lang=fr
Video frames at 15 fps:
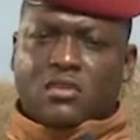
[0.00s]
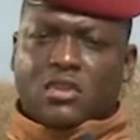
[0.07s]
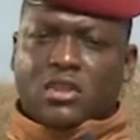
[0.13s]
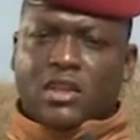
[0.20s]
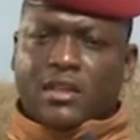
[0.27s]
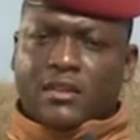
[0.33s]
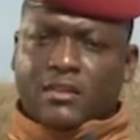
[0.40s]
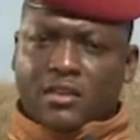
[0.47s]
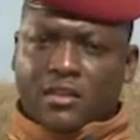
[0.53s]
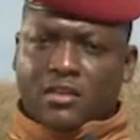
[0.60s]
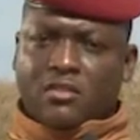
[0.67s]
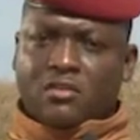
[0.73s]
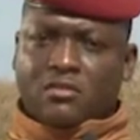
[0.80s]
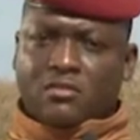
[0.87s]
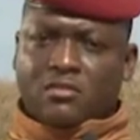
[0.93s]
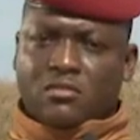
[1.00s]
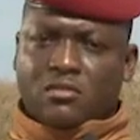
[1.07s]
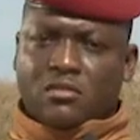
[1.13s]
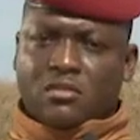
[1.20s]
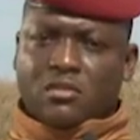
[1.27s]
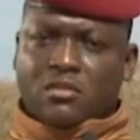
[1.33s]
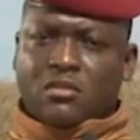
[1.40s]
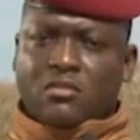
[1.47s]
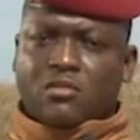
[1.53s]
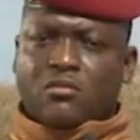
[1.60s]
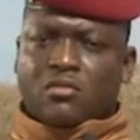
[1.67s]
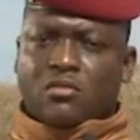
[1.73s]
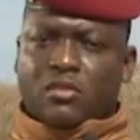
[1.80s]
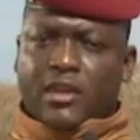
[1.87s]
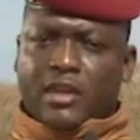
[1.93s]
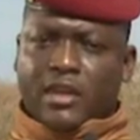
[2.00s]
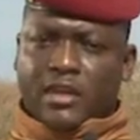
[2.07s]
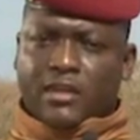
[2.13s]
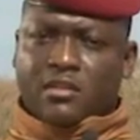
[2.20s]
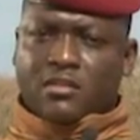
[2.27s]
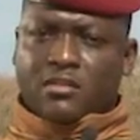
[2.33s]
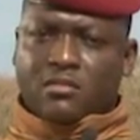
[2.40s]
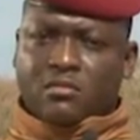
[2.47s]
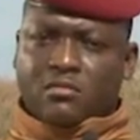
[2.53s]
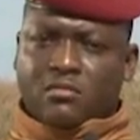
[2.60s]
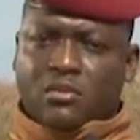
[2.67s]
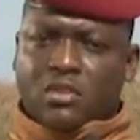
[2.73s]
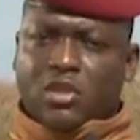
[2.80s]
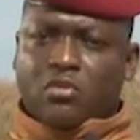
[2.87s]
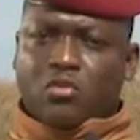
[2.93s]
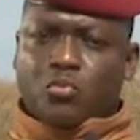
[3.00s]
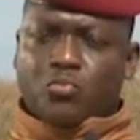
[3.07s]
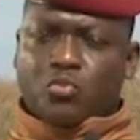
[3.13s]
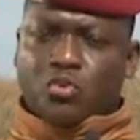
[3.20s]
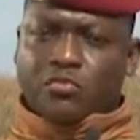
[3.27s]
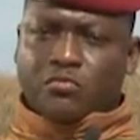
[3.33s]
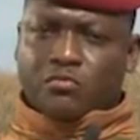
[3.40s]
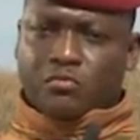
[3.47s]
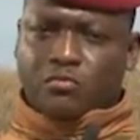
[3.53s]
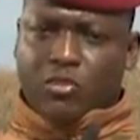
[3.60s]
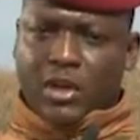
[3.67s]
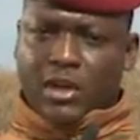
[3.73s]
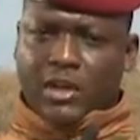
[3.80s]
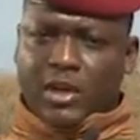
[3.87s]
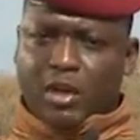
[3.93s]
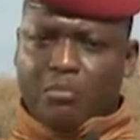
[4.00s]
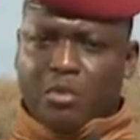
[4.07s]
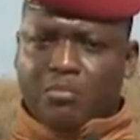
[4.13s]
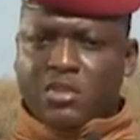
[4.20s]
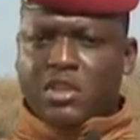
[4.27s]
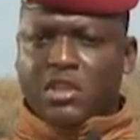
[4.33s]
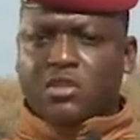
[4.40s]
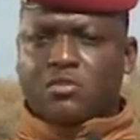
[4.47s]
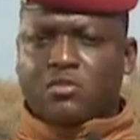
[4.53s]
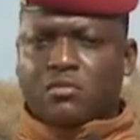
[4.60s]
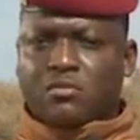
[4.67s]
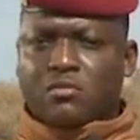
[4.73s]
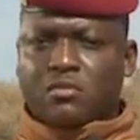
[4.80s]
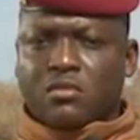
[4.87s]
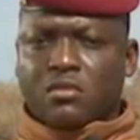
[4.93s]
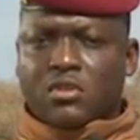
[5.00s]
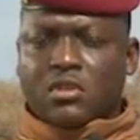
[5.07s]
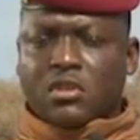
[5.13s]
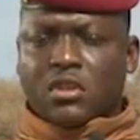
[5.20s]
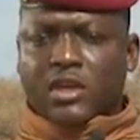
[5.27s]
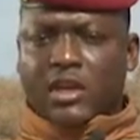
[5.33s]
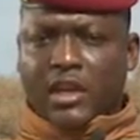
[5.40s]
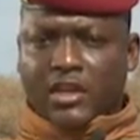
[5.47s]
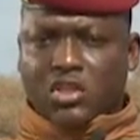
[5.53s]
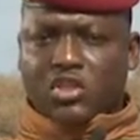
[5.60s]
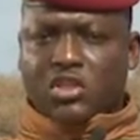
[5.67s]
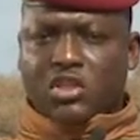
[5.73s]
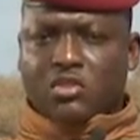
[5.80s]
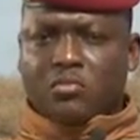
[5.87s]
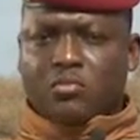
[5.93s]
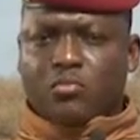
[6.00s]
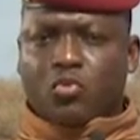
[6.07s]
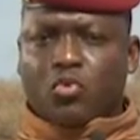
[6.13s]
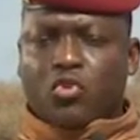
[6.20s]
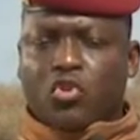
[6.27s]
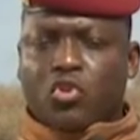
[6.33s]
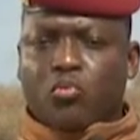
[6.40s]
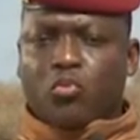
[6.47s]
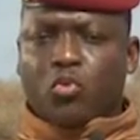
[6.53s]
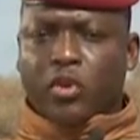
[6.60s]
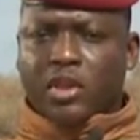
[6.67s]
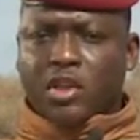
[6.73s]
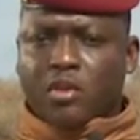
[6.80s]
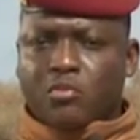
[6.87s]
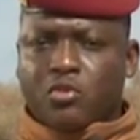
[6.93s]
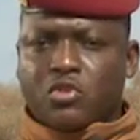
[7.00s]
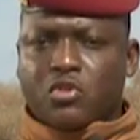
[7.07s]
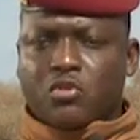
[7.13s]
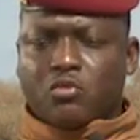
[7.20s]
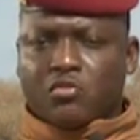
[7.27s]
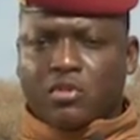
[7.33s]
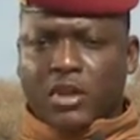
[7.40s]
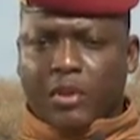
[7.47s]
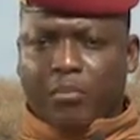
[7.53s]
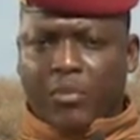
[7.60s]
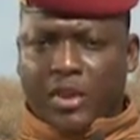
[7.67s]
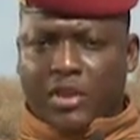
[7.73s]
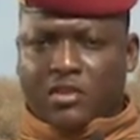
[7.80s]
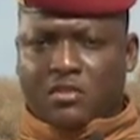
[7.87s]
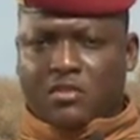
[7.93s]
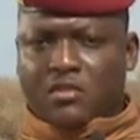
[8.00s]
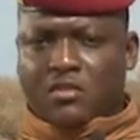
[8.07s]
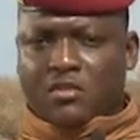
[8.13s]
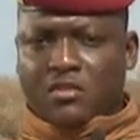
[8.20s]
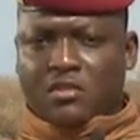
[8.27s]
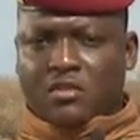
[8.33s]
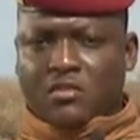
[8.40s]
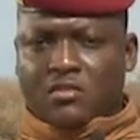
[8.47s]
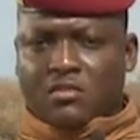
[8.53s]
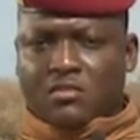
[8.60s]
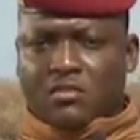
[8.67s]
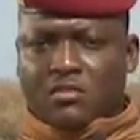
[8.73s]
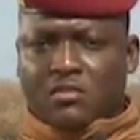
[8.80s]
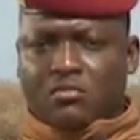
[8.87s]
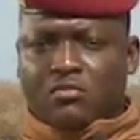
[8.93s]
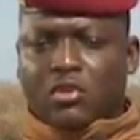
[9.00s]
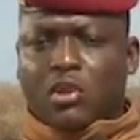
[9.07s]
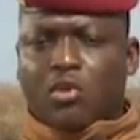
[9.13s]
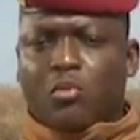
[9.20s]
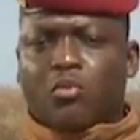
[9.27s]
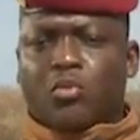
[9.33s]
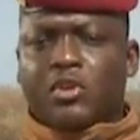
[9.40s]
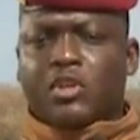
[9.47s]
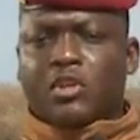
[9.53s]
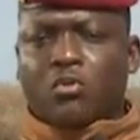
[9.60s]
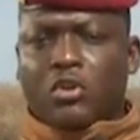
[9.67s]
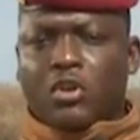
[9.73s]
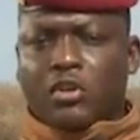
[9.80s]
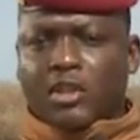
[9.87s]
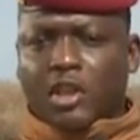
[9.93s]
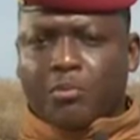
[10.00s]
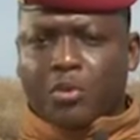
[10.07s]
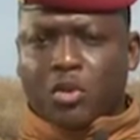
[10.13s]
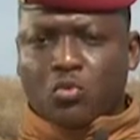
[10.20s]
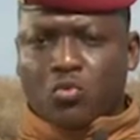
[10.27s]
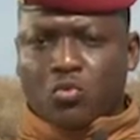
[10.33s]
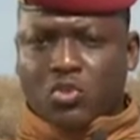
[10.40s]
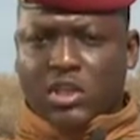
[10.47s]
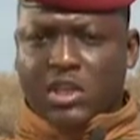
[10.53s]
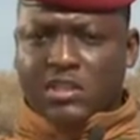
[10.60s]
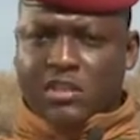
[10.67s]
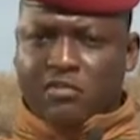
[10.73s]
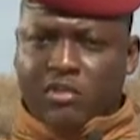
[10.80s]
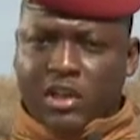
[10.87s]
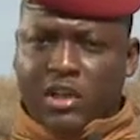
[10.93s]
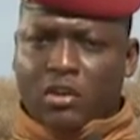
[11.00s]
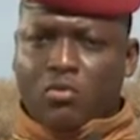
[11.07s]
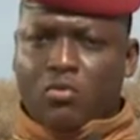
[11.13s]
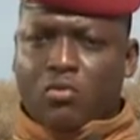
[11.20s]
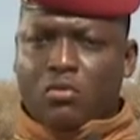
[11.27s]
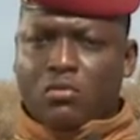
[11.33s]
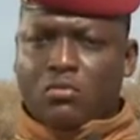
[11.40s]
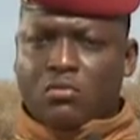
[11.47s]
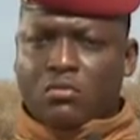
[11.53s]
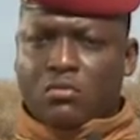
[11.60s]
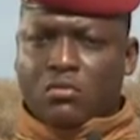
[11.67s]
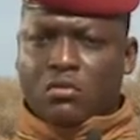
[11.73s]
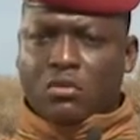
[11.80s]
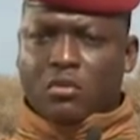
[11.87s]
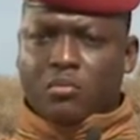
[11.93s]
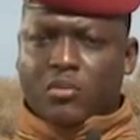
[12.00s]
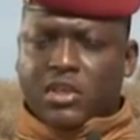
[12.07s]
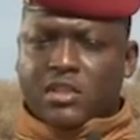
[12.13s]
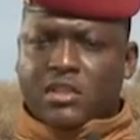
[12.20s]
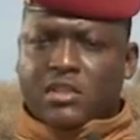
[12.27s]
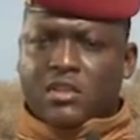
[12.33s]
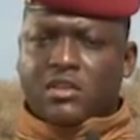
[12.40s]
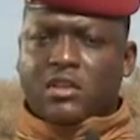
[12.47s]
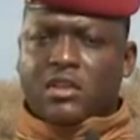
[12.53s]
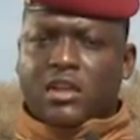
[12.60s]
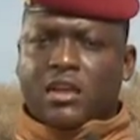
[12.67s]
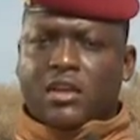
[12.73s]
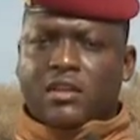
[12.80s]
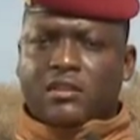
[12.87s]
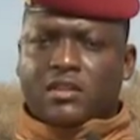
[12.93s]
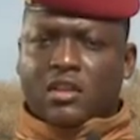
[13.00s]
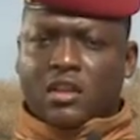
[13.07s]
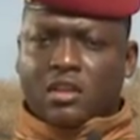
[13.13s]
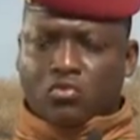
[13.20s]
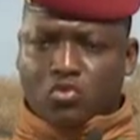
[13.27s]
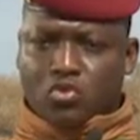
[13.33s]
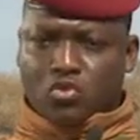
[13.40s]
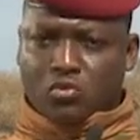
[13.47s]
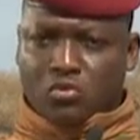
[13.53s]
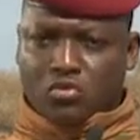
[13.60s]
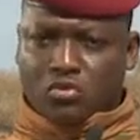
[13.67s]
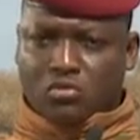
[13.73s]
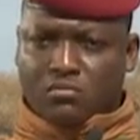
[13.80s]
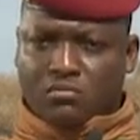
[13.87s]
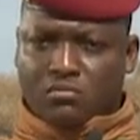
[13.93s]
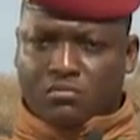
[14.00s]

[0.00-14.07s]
il est temps qu'on arrête et qu'on puisse voir dans la même direction et agir pour que le Burkina puisse recouvrir la paix. Nous n'allons plus dérouler le tapis rouge à ces valets locaux parce qu'il y a un temps à toute chose.